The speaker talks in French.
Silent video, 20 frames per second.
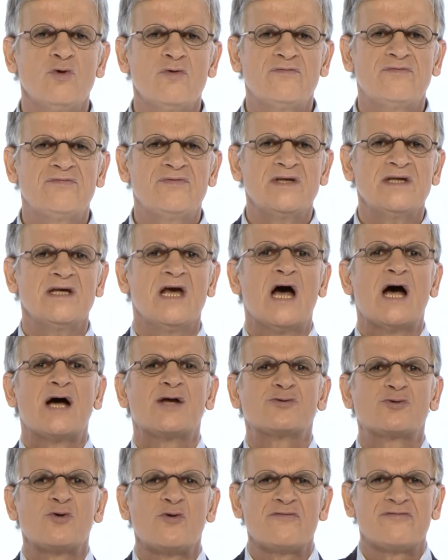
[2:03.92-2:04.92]
vie
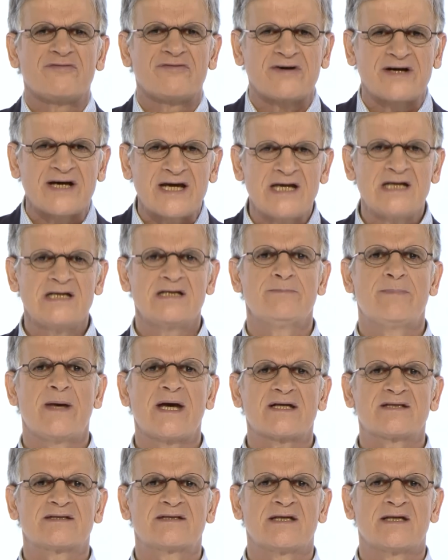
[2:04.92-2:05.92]
de vraie
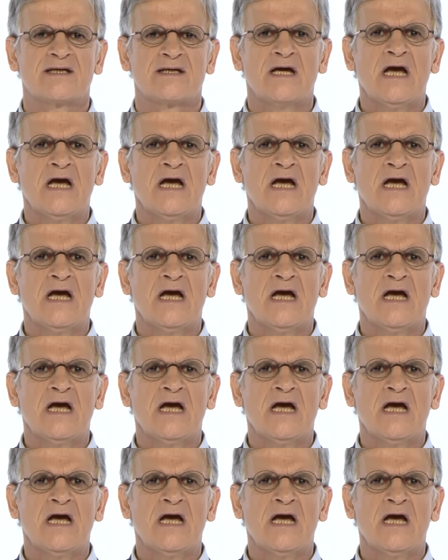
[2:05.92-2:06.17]
liberté,